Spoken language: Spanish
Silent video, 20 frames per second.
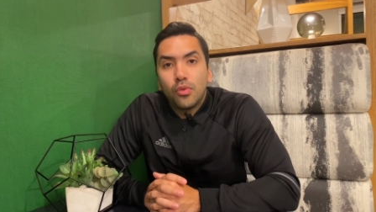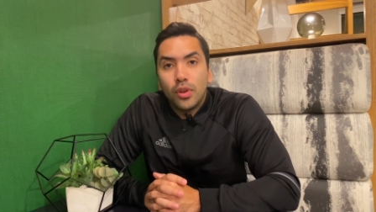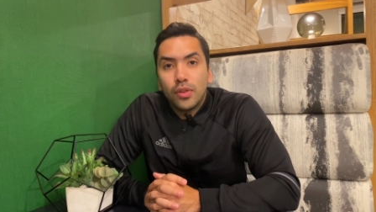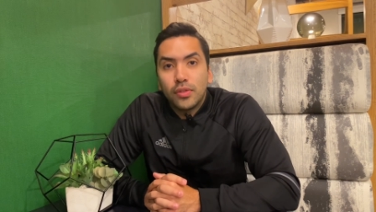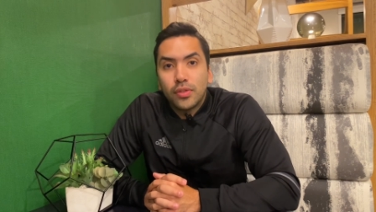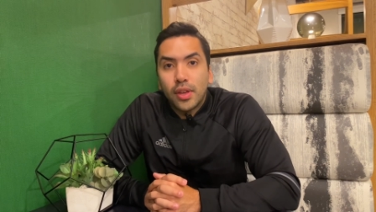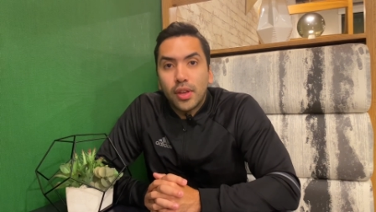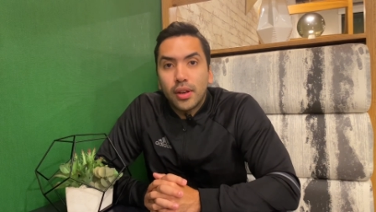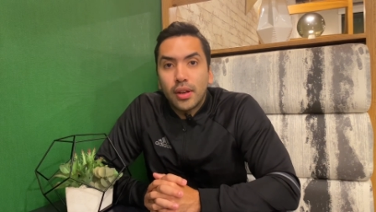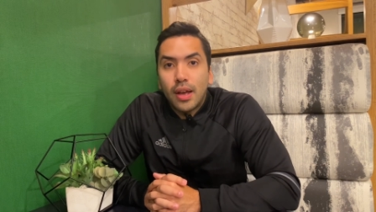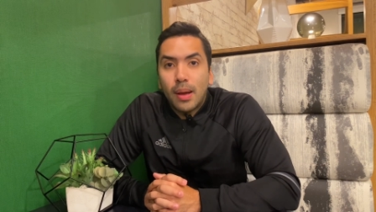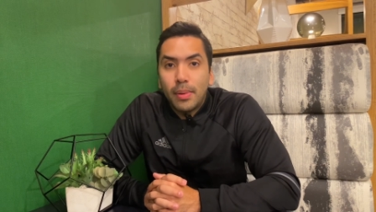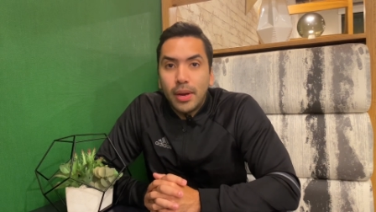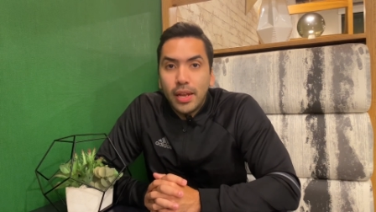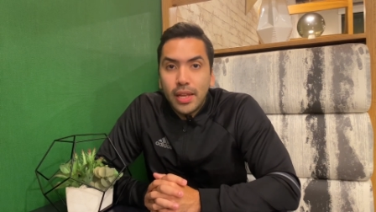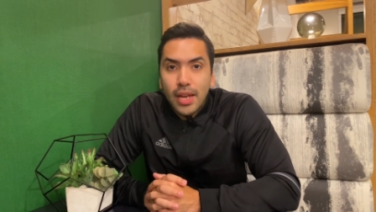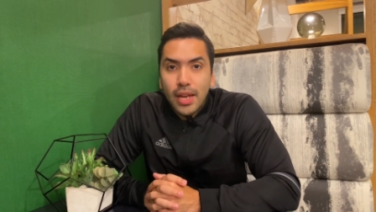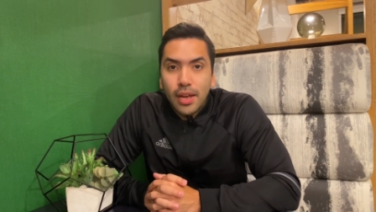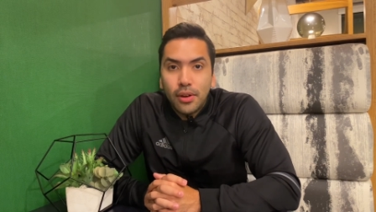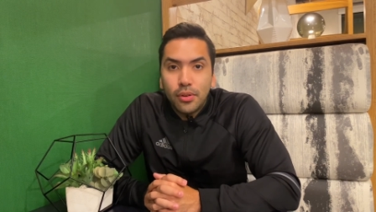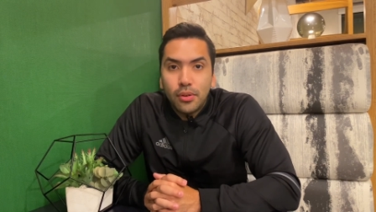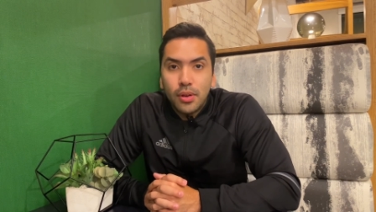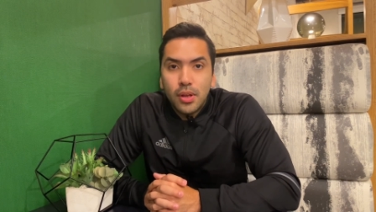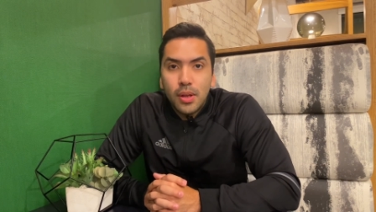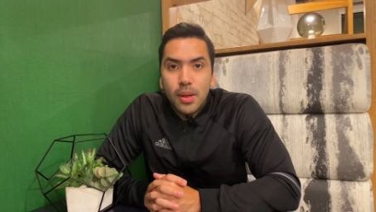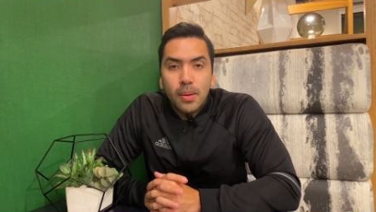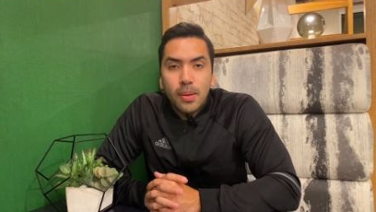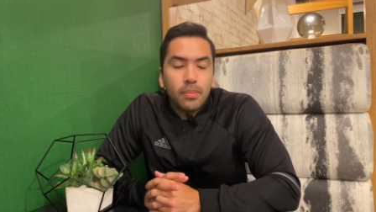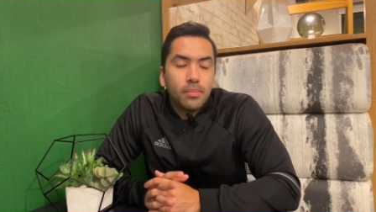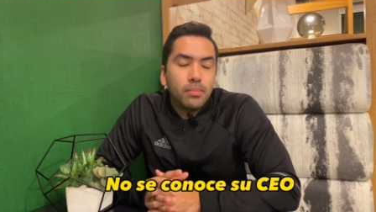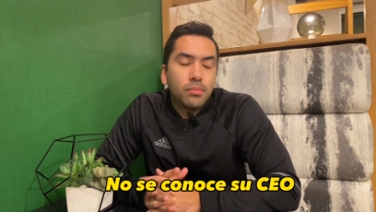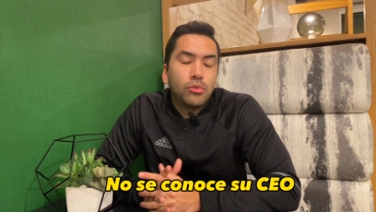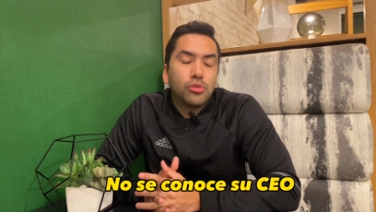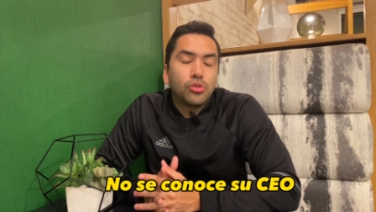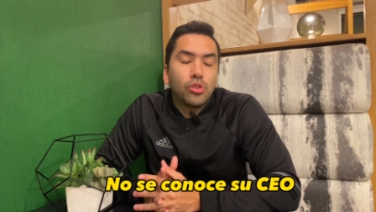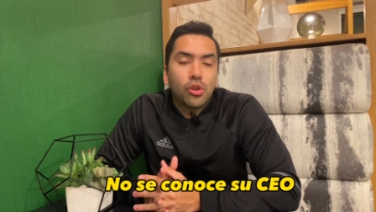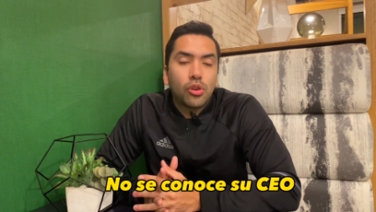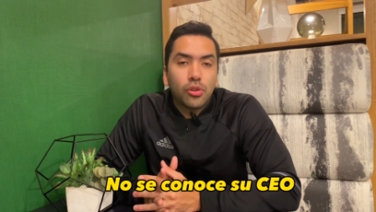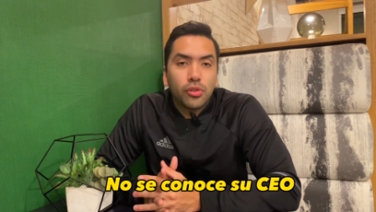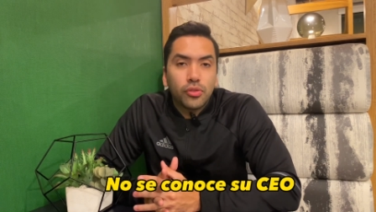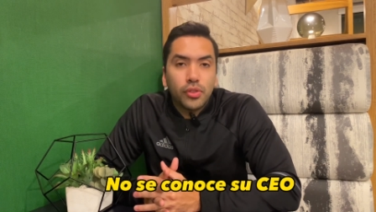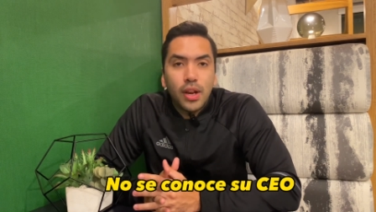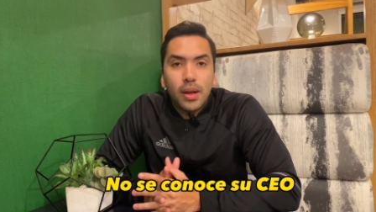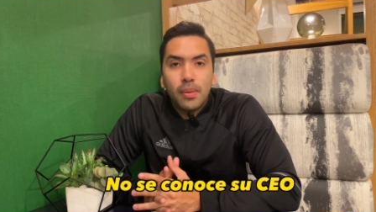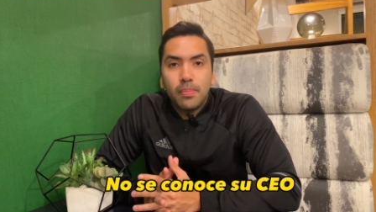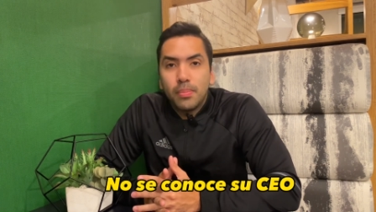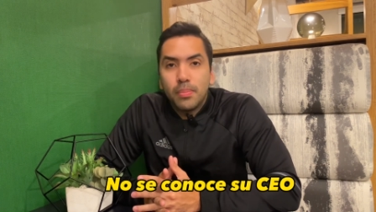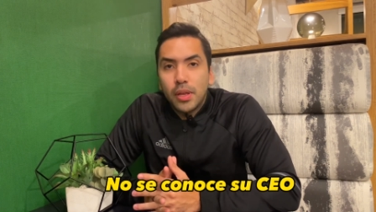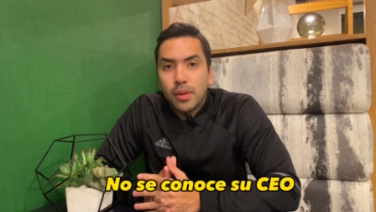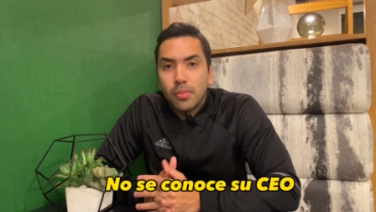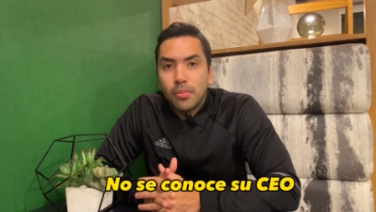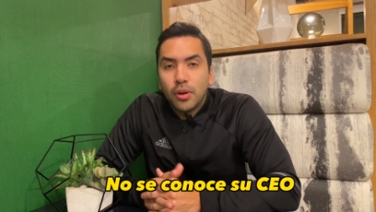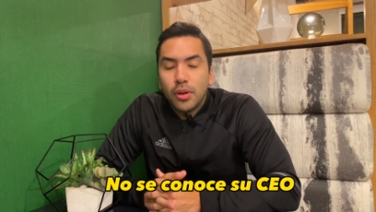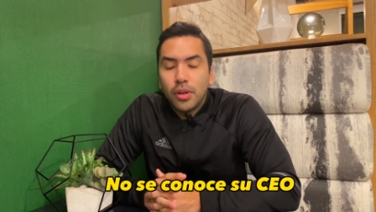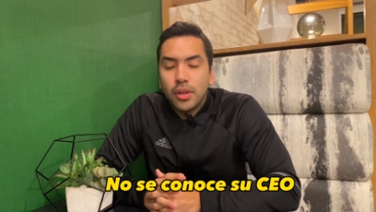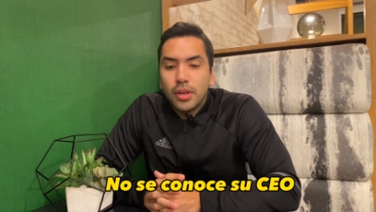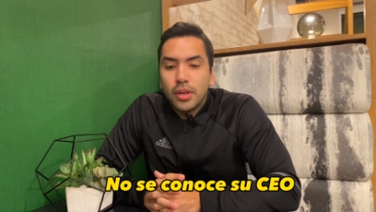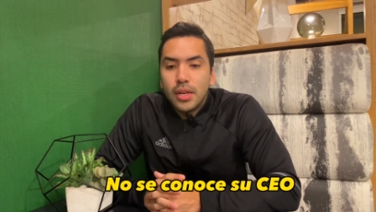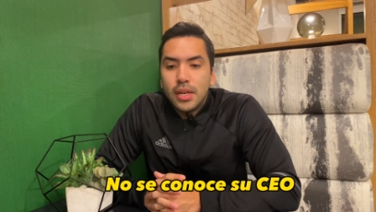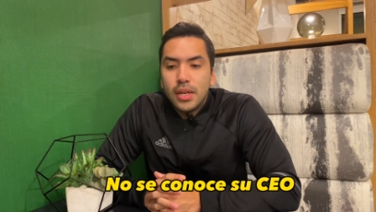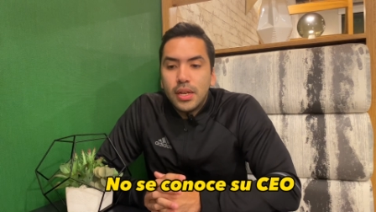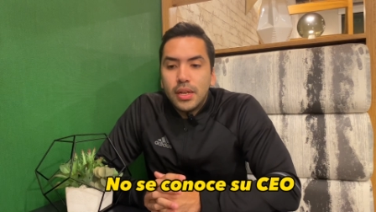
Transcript: influencer americano, muchos los conocerán, Big Boy.